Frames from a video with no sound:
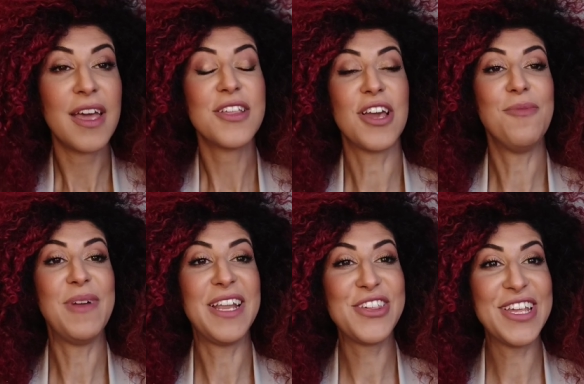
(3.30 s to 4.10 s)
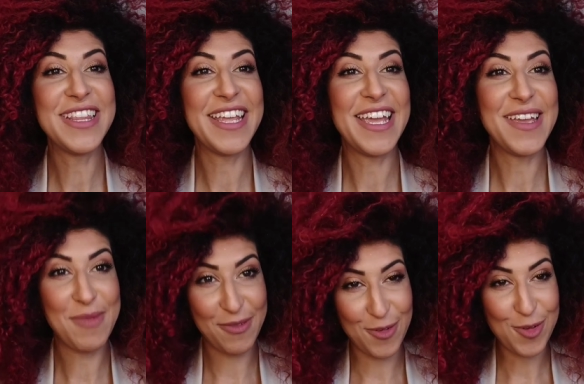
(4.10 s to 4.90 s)
Ciao bella gente,
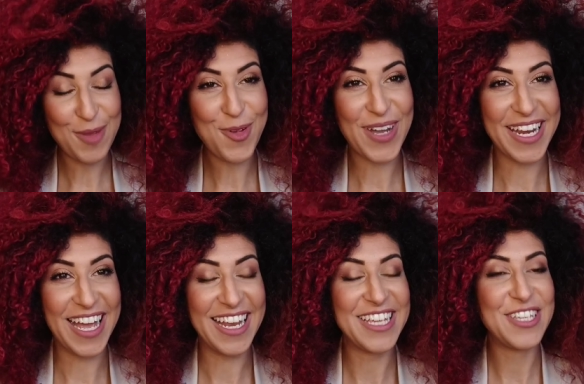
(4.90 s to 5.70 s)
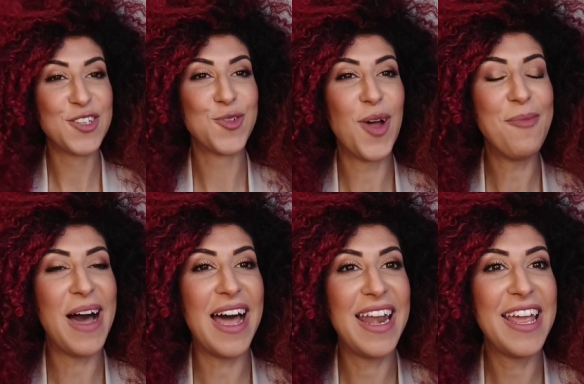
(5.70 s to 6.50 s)
benvenuti nel mio canale, io sono
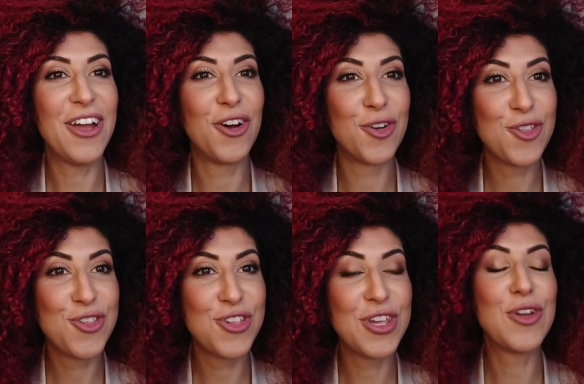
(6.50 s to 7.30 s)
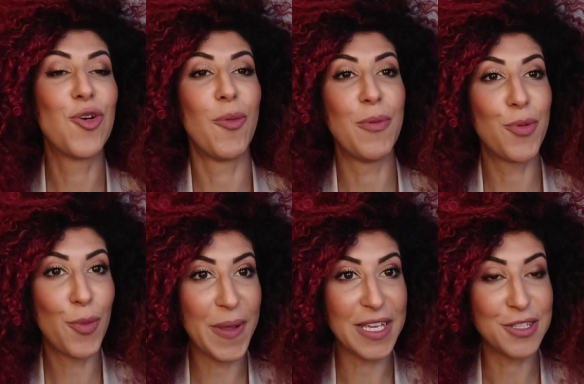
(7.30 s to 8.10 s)
Amale e oggi come
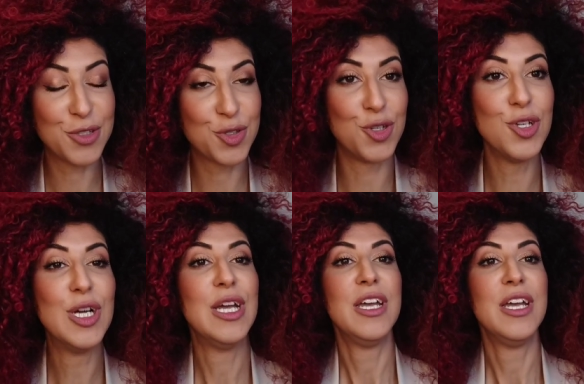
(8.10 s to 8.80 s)
promesso